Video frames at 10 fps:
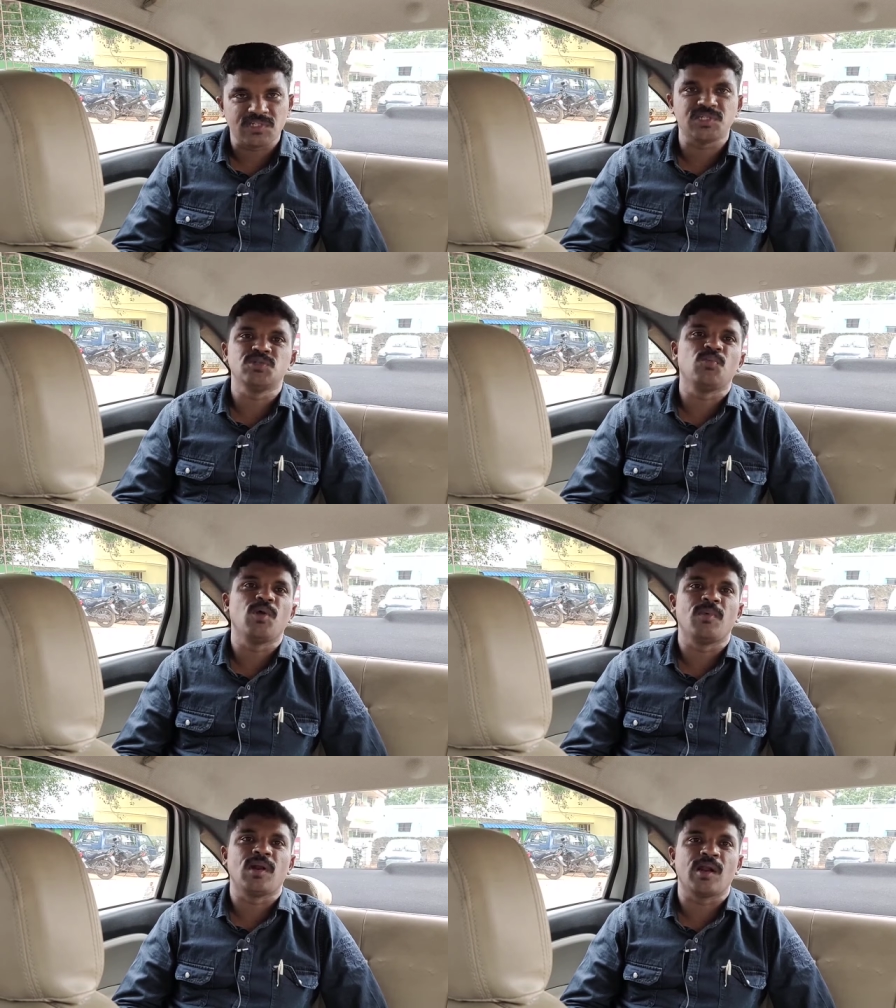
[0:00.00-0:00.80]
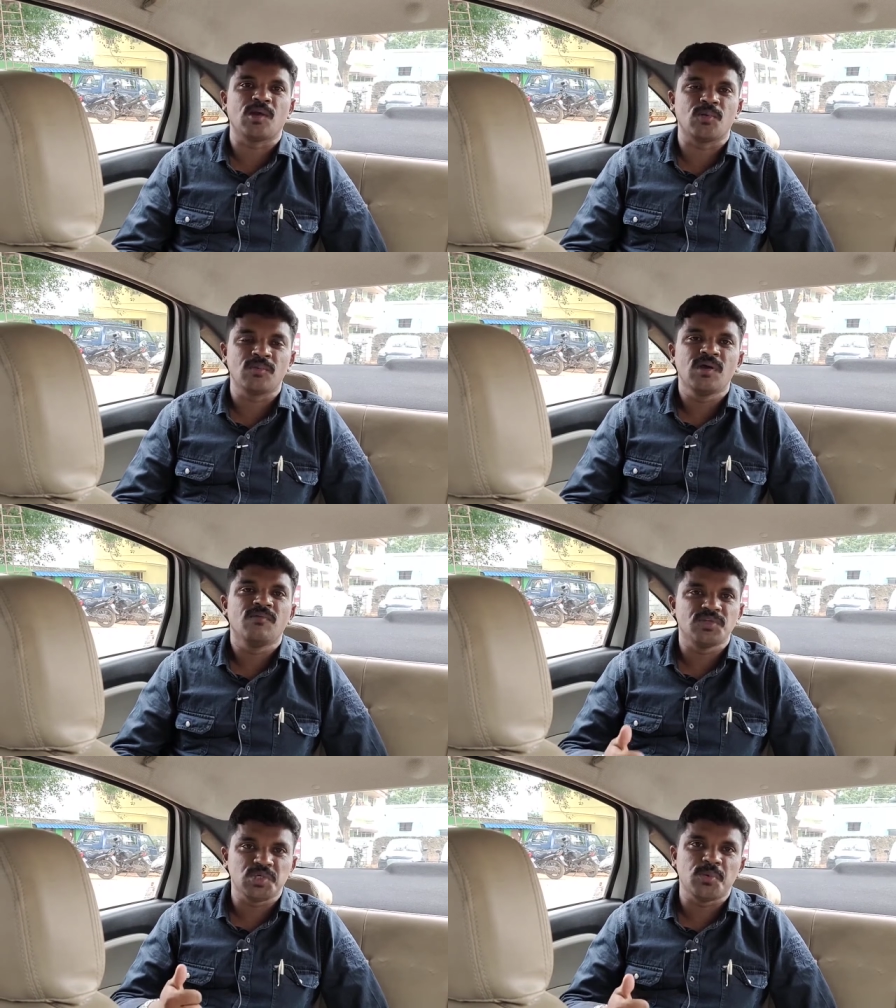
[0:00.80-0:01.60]
வெஸ்டிஜ் மூலிமா நடக்கும்
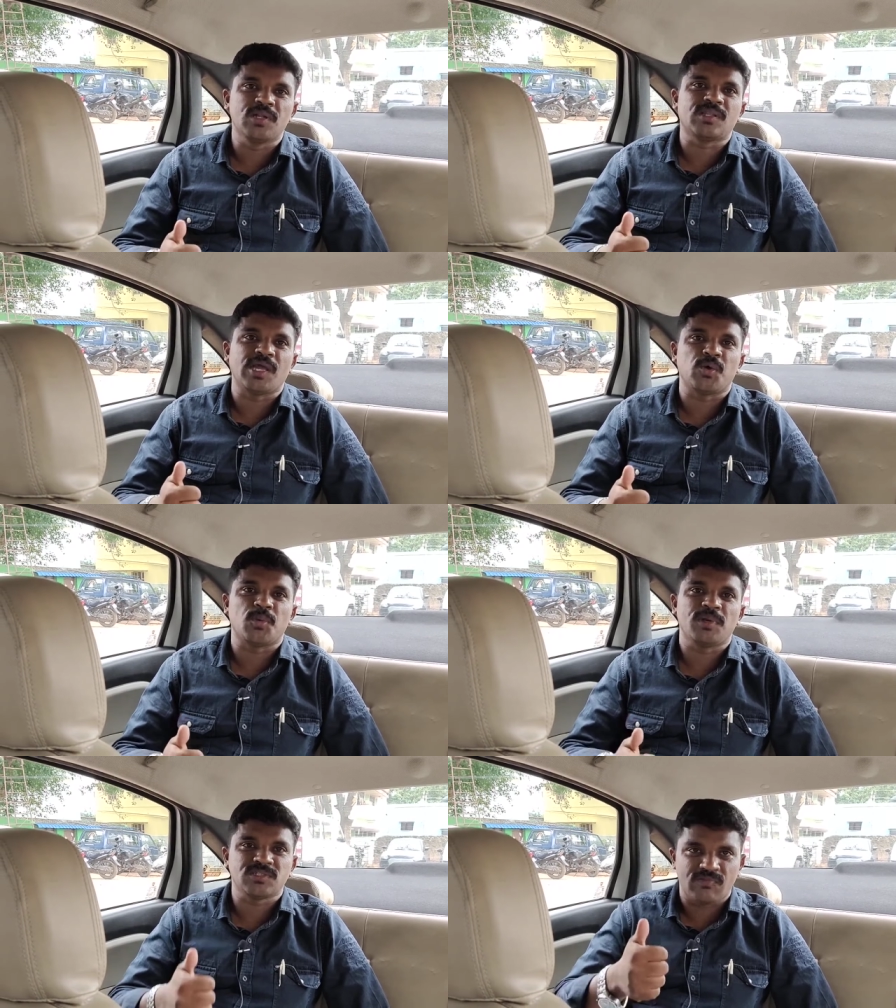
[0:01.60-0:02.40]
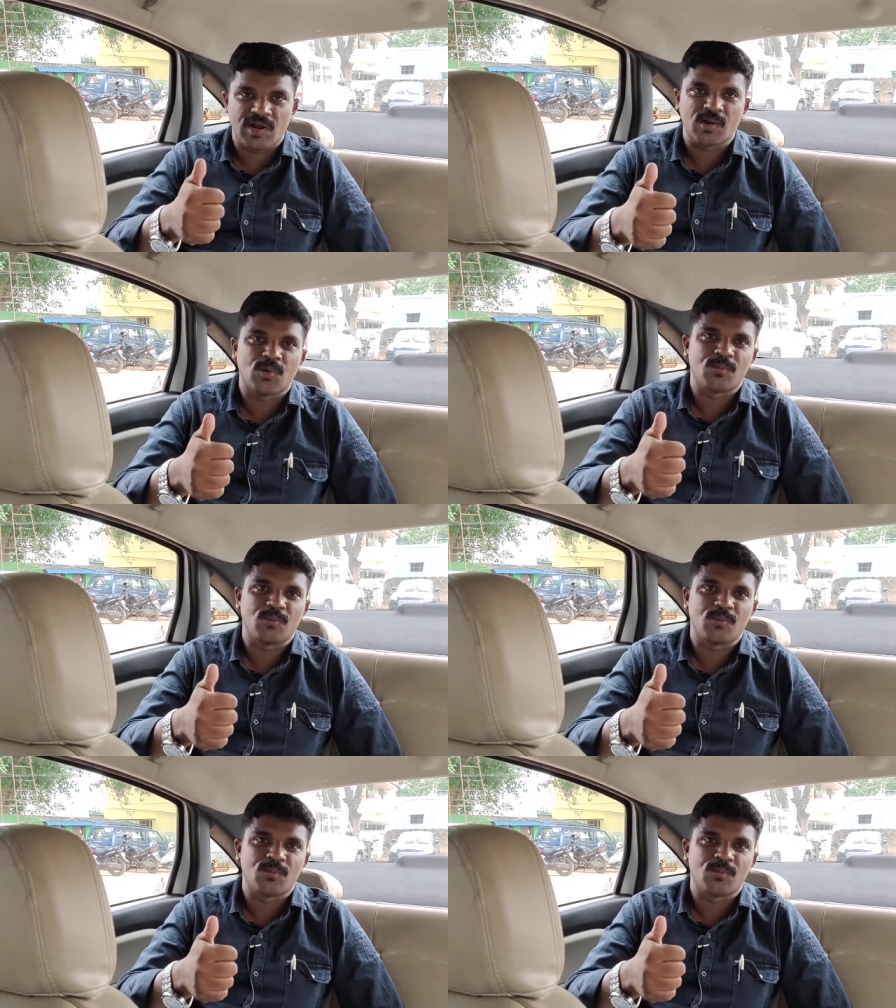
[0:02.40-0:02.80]
விஷுவல் தேங்க்யூ வெரி மச் வாழ்க